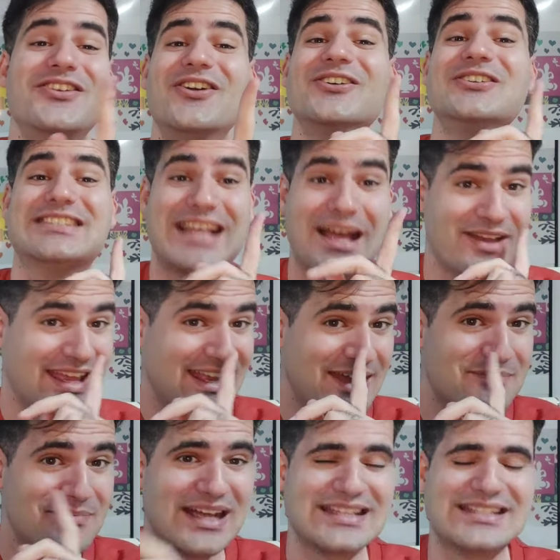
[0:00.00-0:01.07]
no, ¿sabéis
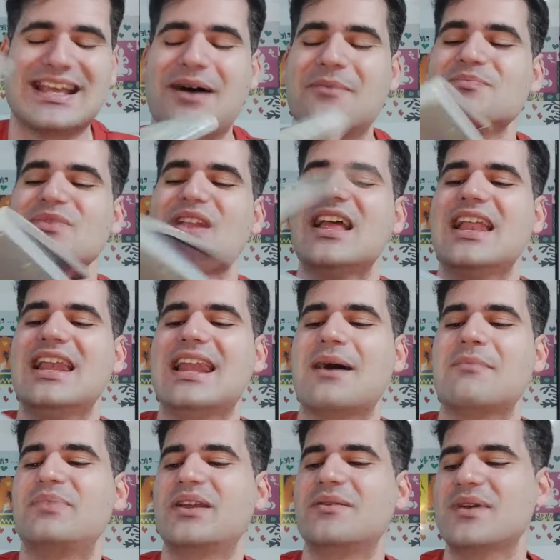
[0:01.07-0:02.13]
qué pasa?
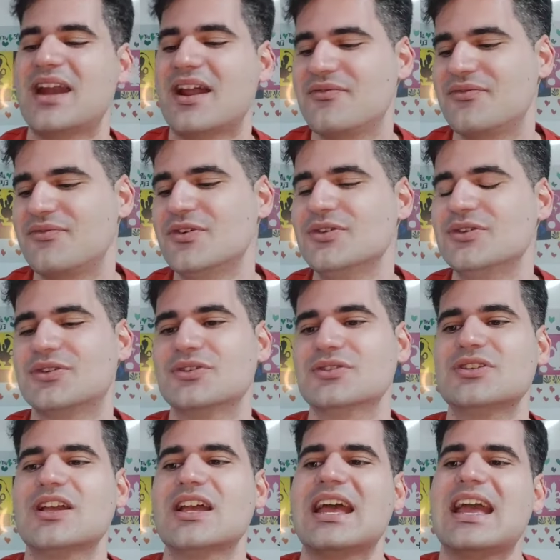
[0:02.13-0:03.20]
Las primeras
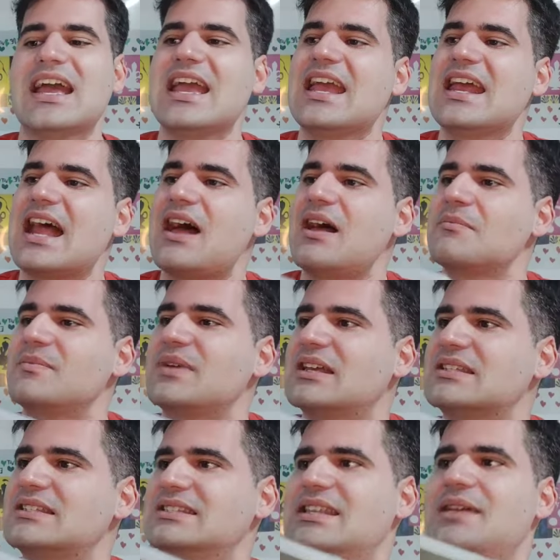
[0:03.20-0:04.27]
fotos eran,
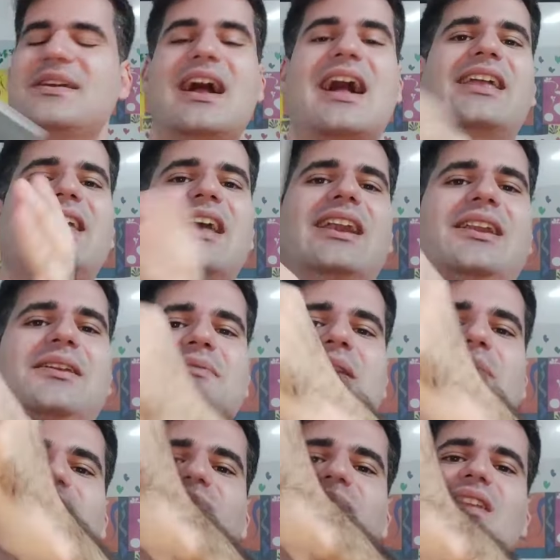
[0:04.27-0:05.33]
mirad, se ven aquí arriba.
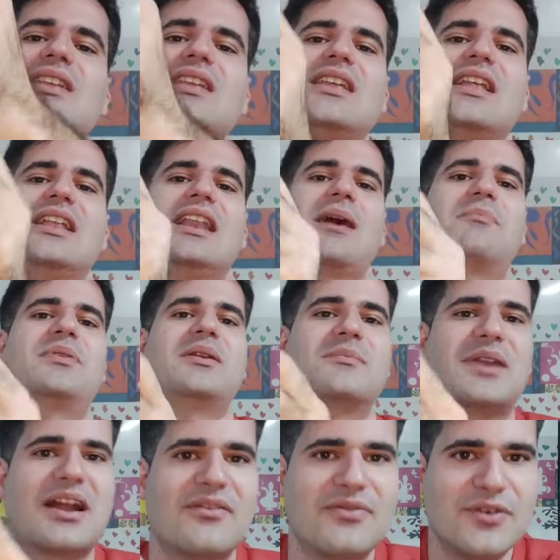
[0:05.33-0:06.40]
Las
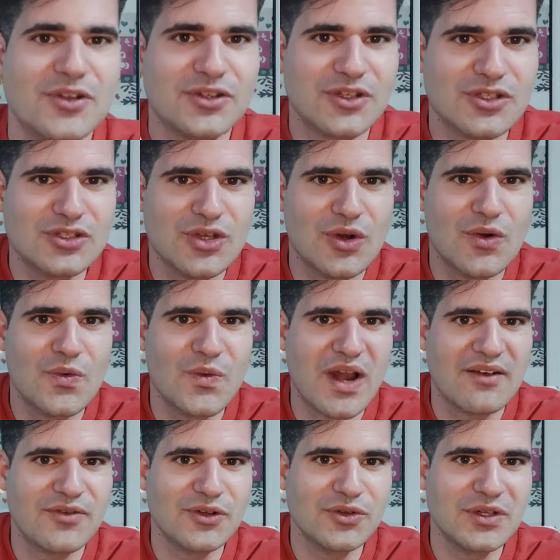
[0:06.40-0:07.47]
primeras fotos son
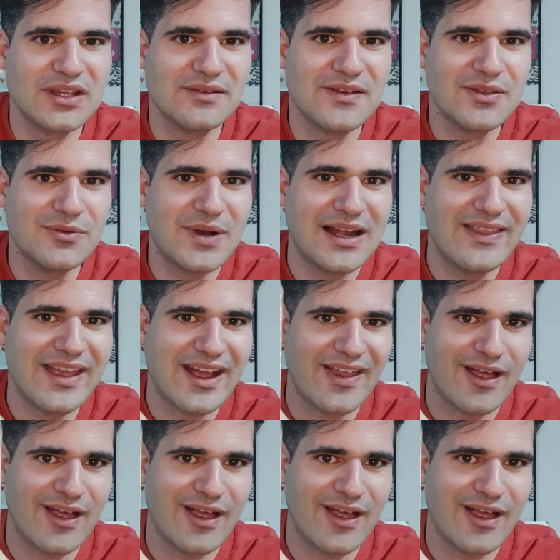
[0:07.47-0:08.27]
una foto individual de